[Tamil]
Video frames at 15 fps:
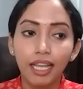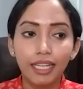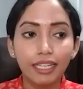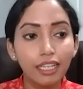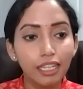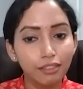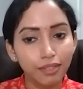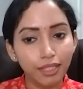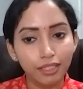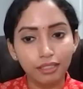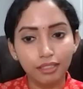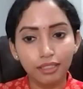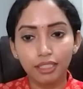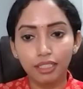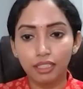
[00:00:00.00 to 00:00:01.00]
இல்ல
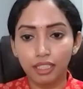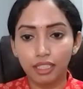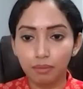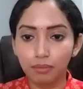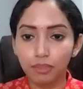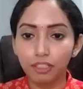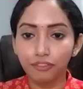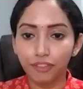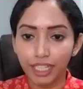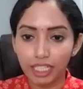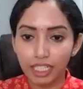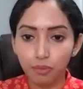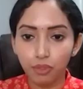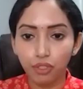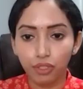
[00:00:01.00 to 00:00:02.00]
வந்து திரும்ப
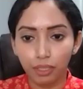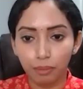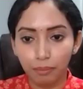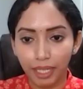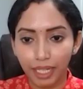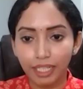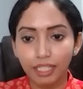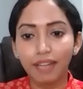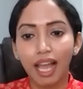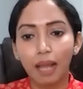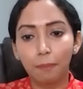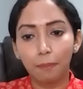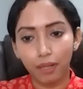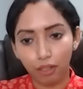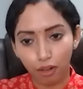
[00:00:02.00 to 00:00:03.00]
ஃபேஸ்புக்கோட மெயின்
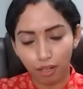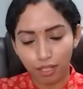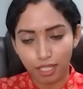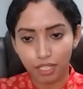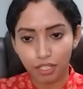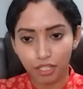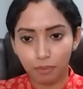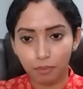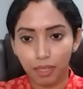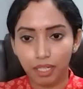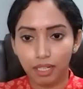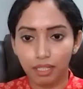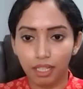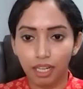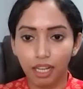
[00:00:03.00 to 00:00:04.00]
ஆப்ல கான்சென்ட்ரேட்
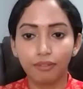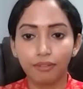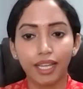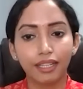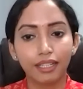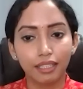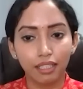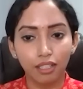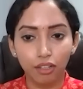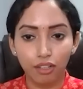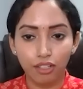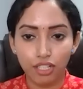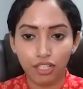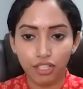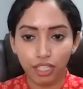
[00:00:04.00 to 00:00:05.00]
பண்றதா வேற எதுல
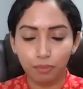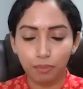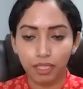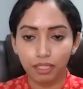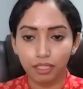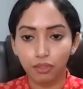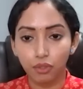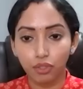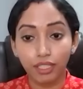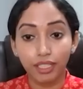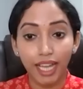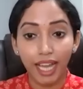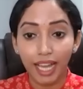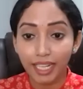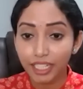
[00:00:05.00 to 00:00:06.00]
கான்சென்ட்ரேட் பண்றதுன்னு ஒரு
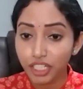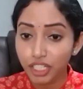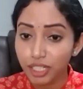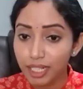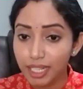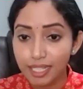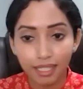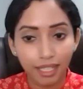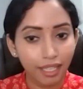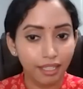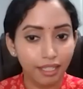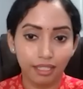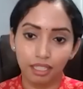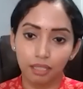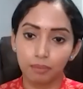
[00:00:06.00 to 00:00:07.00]
டைரக்ஷன்லெஸ்ஸா
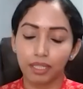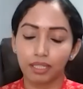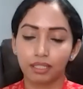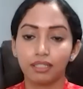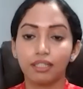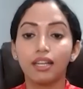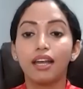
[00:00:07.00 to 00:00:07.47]
இருக்காங்க பாருங்க